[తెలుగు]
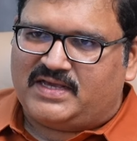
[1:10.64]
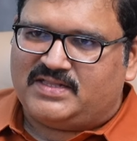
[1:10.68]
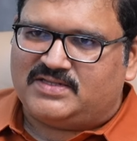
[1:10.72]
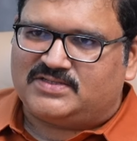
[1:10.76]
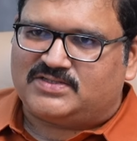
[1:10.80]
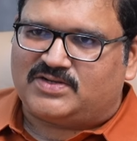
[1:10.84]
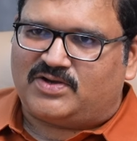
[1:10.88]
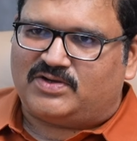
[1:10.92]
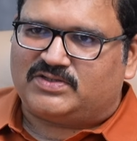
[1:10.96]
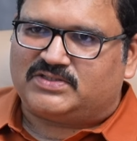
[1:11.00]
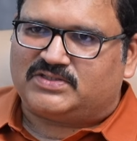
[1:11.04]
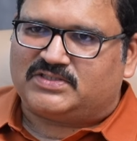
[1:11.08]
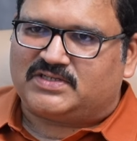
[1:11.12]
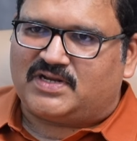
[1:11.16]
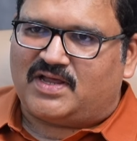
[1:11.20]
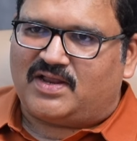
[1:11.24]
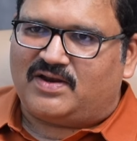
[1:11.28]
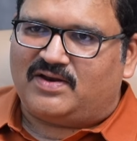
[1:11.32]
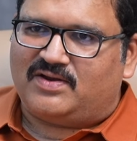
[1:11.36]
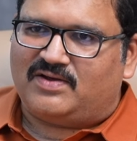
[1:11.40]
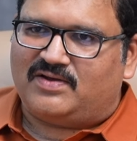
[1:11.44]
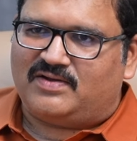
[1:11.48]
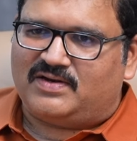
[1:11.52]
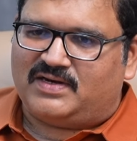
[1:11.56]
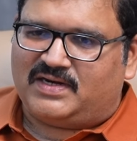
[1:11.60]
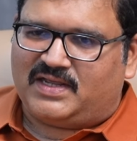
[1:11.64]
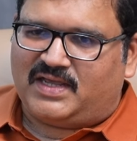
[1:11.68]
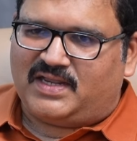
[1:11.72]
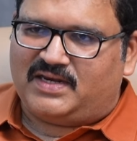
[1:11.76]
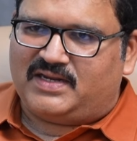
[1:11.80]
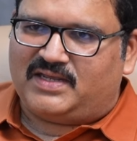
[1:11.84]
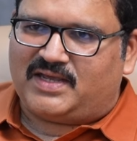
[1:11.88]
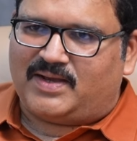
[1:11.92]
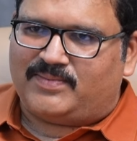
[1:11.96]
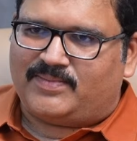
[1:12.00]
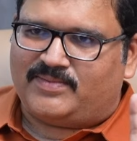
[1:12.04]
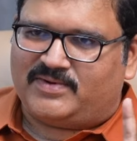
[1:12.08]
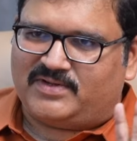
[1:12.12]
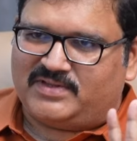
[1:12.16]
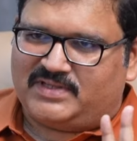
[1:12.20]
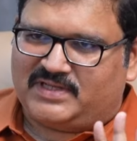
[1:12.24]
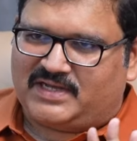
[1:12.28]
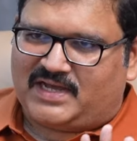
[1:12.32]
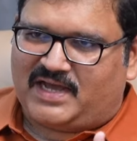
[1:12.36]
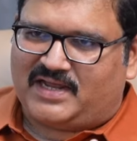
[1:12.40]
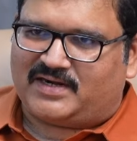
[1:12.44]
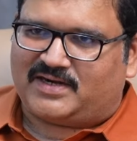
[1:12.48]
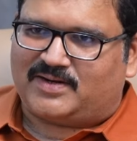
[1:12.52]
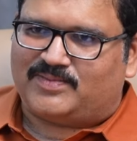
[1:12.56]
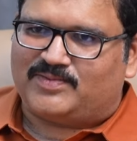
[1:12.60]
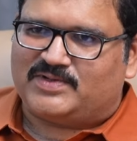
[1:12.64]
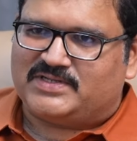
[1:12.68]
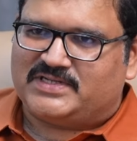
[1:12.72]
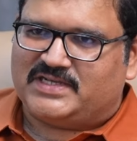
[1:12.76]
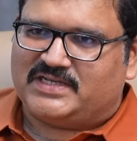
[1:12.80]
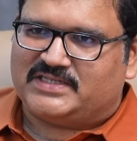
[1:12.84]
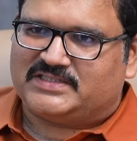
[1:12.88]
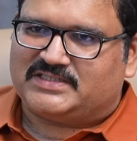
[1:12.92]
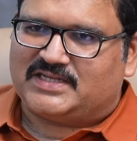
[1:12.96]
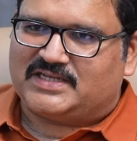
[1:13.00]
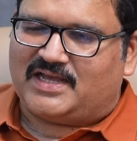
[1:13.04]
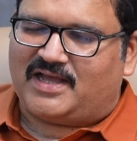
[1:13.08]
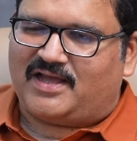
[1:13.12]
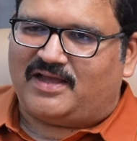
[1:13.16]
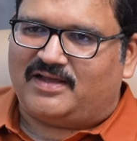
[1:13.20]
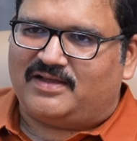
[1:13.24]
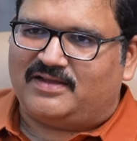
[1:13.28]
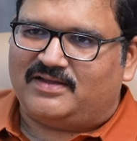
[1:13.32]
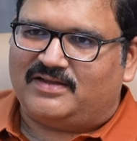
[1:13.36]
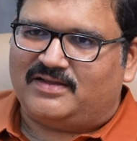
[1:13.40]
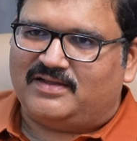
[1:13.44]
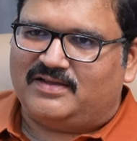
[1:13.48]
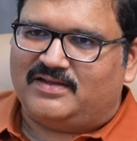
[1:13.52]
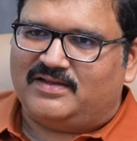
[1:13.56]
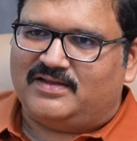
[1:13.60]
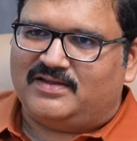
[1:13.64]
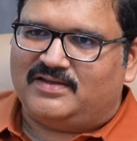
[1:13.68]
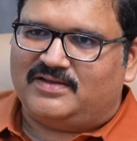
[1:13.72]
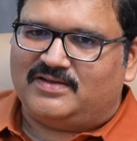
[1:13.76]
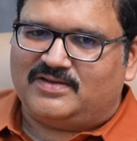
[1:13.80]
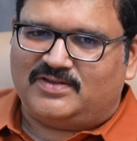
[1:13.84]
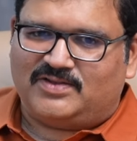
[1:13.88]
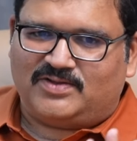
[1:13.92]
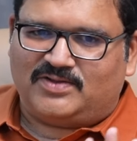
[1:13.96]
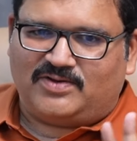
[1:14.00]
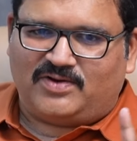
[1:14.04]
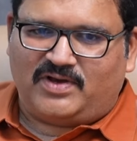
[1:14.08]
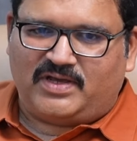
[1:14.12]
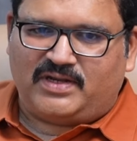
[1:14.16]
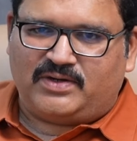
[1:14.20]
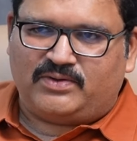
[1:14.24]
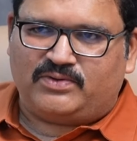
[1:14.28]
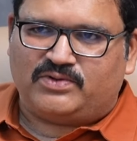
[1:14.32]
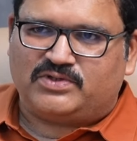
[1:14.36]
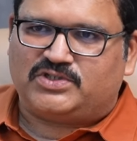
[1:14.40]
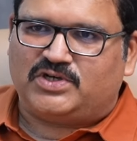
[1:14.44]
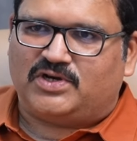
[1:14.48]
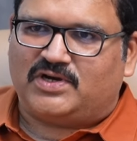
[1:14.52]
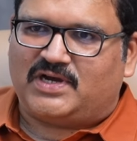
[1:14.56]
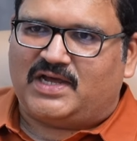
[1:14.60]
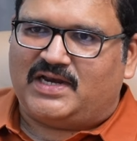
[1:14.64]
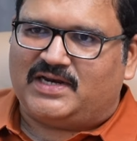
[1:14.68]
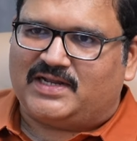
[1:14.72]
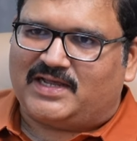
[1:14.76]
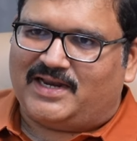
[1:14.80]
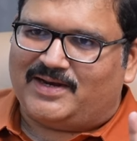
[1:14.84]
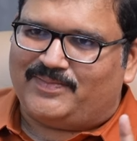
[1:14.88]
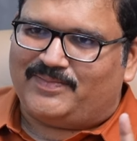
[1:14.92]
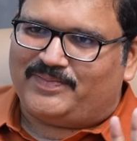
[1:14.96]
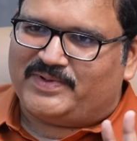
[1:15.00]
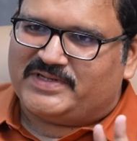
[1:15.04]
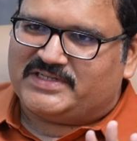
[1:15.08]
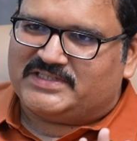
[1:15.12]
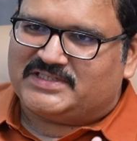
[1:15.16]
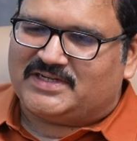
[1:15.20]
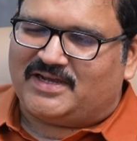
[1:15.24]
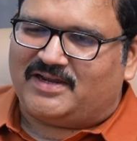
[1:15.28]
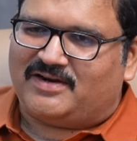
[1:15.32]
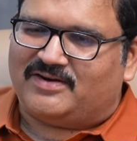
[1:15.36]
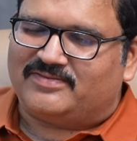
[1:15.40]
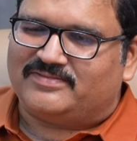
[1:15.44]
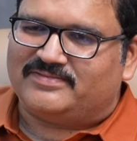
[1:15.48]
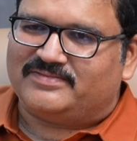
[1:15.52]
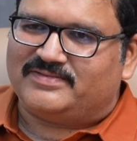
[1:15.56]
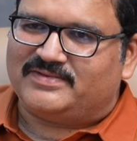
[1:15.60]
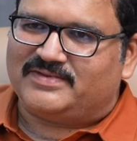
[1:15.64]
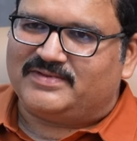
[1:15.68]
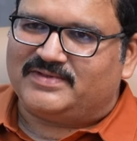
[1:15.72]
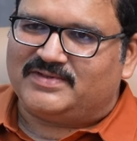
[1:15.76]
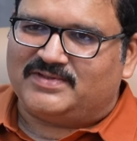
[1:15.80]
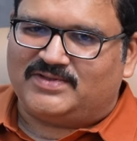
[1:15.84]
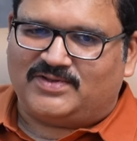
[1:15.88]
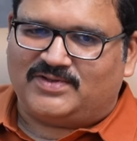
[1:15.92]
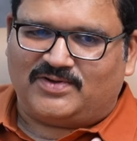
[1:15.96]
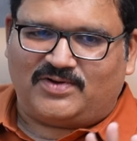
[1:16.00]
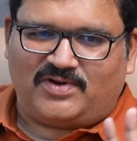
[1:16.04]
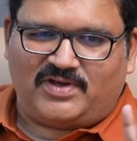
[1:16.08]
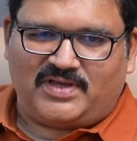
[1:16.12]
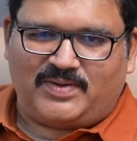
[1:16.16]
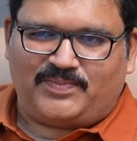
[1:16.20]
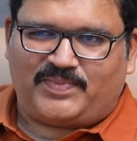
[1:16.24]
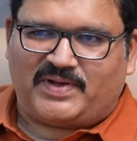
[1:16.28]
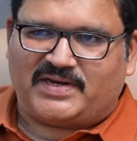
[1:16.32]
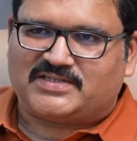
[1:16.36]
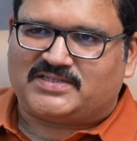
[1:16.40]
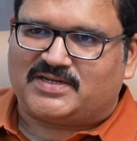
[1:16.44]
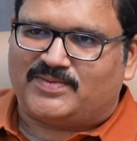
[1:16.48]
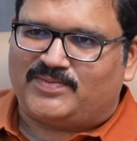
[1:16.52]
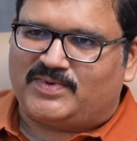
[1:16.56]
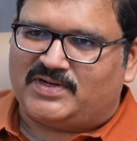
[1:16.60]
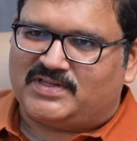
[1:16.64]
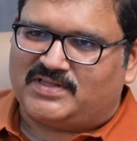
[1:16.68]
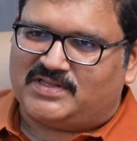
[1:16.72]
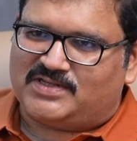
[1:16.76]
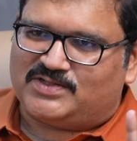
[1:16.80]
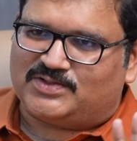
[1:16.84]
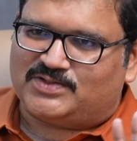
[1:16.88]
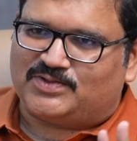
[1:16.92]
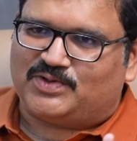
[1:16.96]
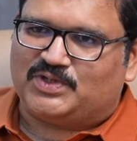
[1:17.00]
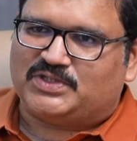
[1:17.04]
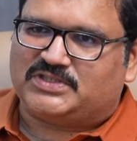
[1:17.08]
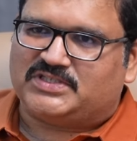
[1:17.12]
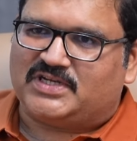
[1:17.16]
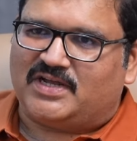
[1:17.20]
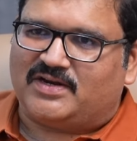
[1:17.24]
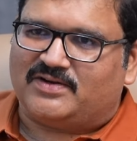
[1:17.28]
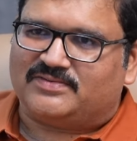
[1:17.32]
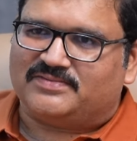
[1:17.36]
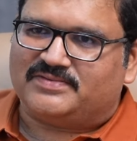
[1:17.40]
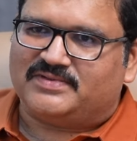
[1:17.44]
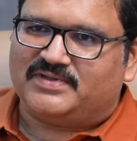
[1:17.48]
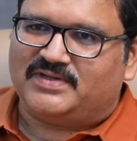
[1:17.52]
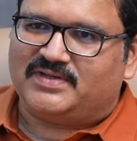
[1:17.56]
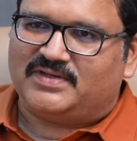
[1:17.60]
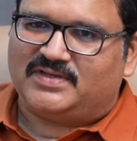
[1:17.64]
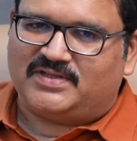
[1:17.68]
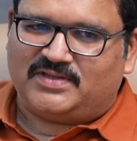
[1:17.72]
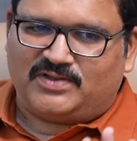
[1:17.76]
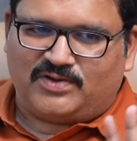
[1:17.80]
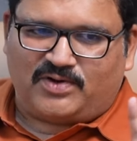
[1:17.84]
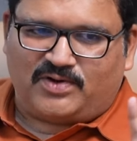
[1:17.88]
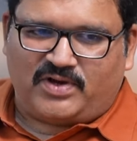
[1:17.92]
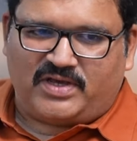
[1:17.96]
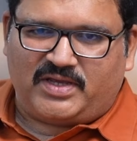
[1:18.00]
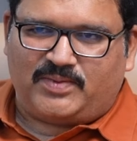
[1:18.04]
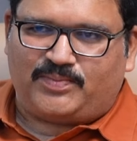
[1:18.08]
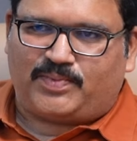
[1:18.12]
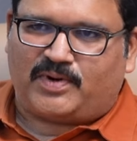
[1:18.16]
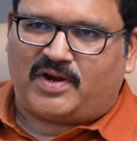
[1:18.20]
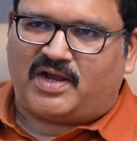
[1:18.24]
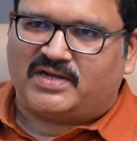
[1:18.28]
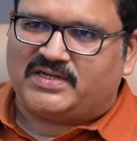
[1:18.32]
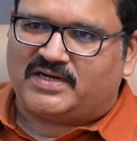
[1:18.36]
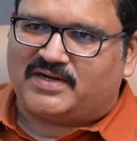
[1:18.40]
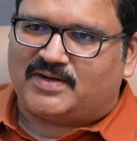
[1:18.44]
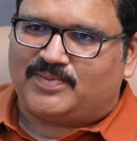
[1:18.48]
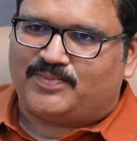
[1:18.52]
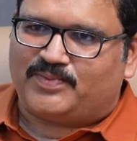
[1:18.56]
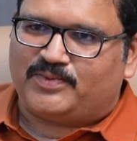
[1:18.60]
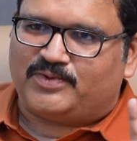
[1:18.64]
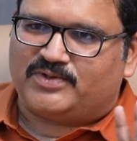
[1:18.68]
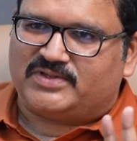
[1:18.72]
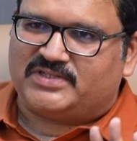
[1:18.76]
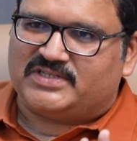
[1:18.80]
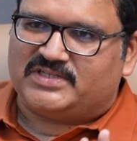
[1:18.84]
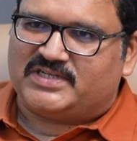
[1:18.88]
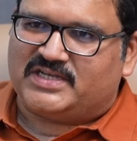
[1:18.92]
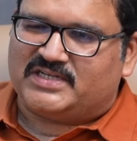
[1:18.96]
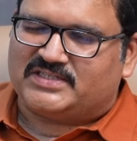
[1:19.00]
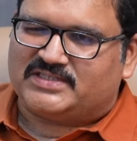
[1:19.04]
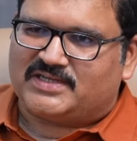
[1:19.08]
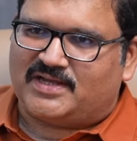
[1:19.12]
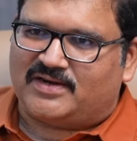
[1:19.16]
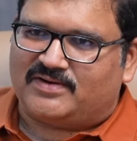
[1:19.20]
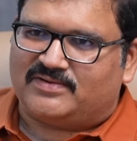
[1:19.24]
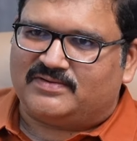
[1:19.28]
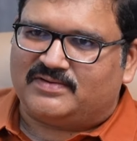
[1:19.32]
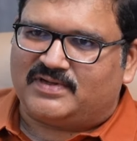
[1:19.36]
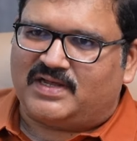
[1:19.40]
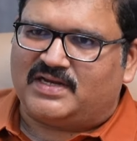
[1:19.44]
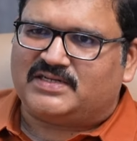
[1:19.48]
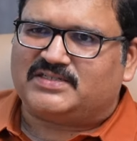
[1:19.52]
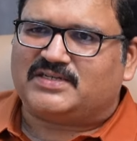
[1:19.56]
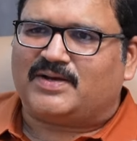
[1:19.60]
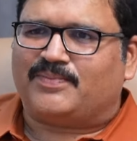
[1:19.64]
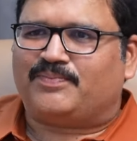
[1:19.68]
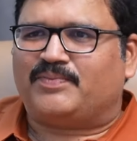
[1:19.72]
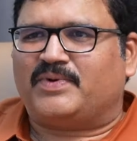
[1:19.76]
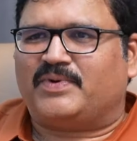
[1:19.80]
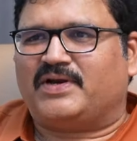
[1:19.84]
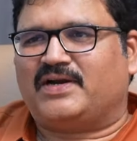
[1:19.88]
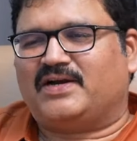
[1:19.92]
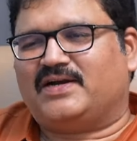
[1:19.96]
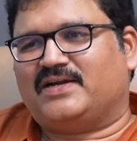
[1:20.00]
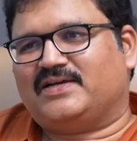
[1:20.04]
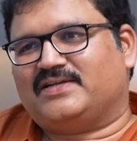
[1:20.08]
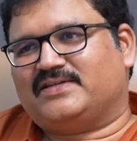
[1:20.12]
ఐదు సంవత్సరాల్లో నేను ఈ అభివృద్ధి కార్యక్రమం చేశా ఇదిగో ఇన్ని ఉద్యోగాలు కల్పించాను ఇదిగో ఈ పరిశ్రమను తీసుకొచ్చాను ఇదిగో ఈ ప్రాజెక్ట్ పూర్తి చేశాను అని చెప్పమనండి